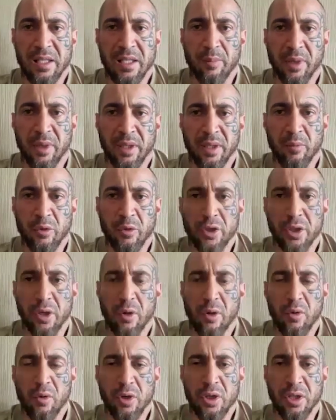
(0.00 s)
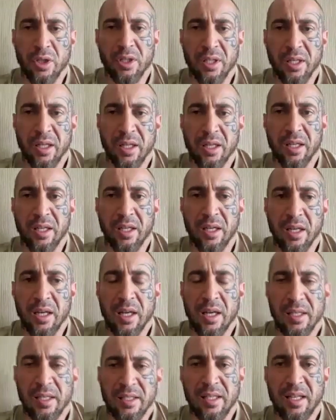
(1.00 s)
Потому что очень э,
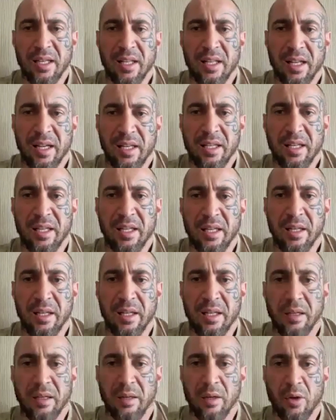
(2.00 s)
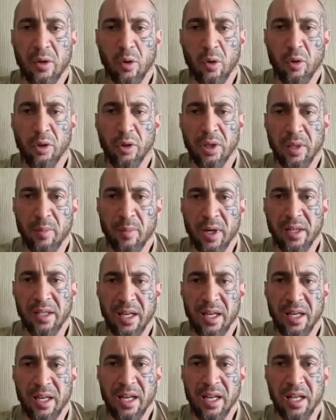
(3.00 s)
сильно они кроют там
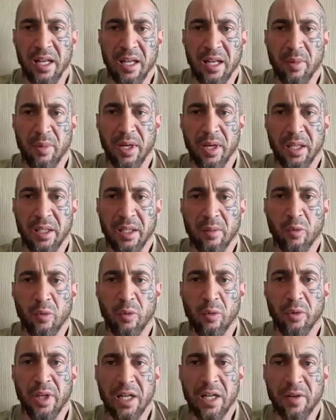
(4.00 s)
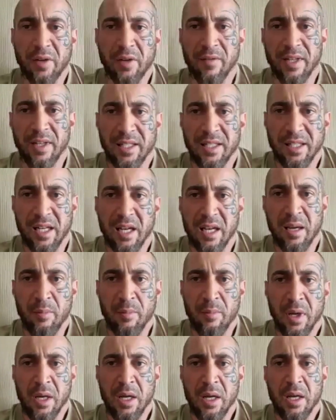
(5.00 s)
артиллерии, и поэтому нашим войскам
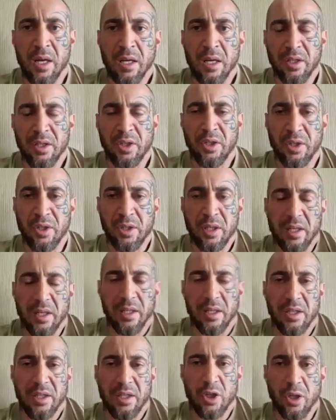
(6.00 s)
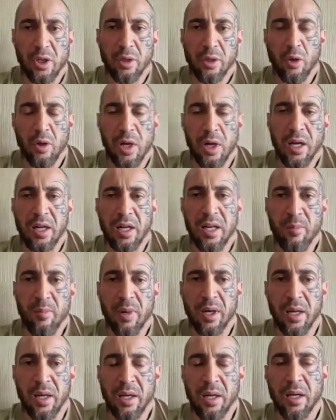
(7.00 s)
тяжело
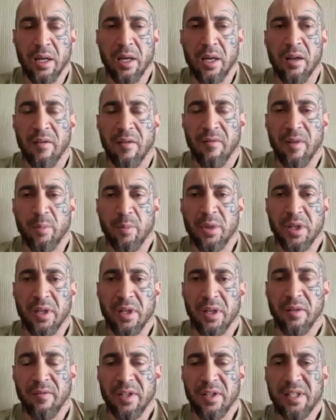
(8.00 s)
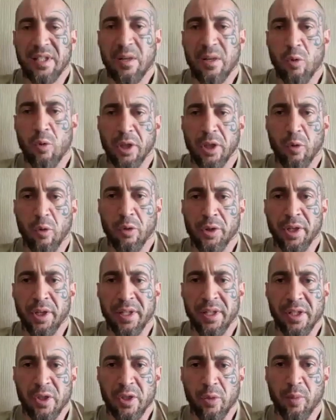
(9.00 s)
как-либо вообще вести какое-то
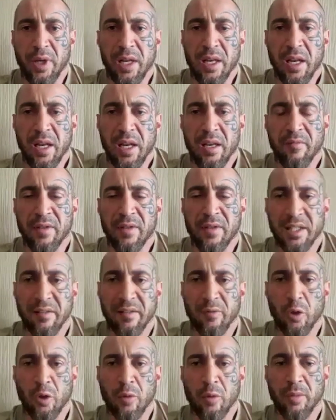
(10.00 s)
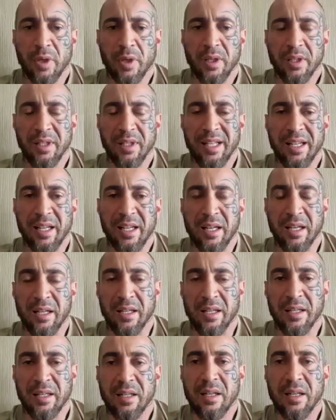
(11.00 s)
контрнаступление. Они в основном на,
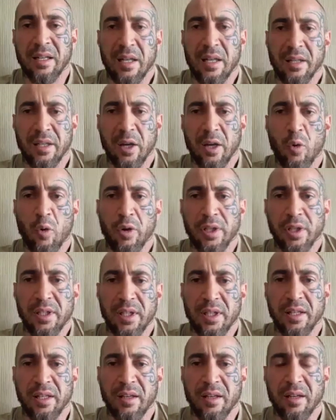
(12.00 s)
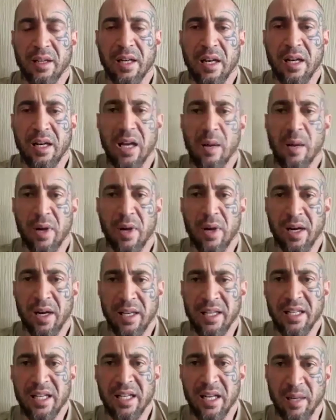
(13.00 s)
находятся как
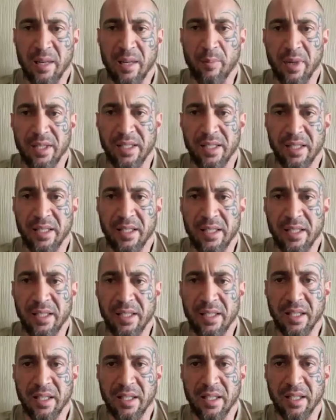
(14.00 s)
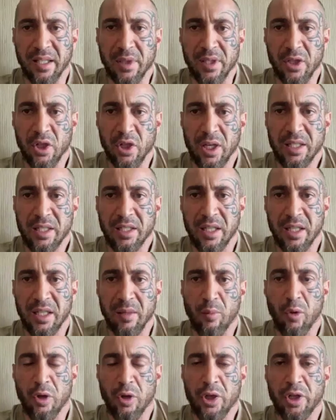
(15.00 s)
оборонительные позиции. Там сейчас они
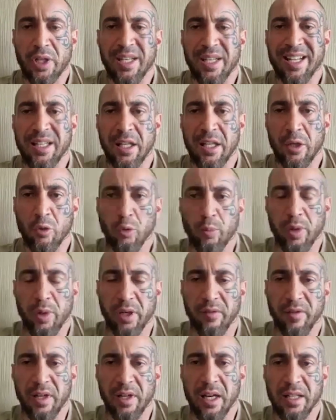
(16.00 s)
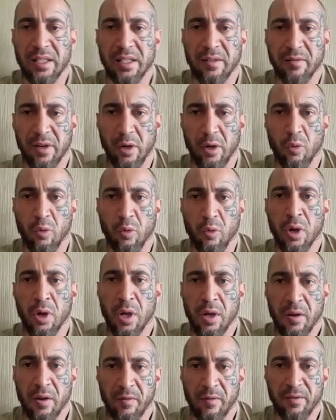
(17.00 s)
больше не дают продвигаться врагу,
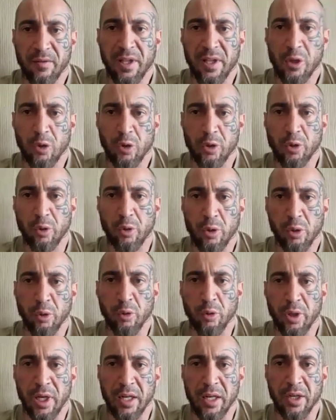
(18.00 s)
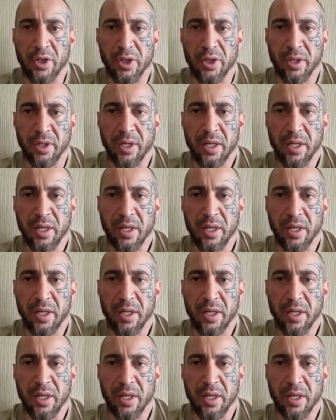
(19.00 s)
в нашу сторону дальше.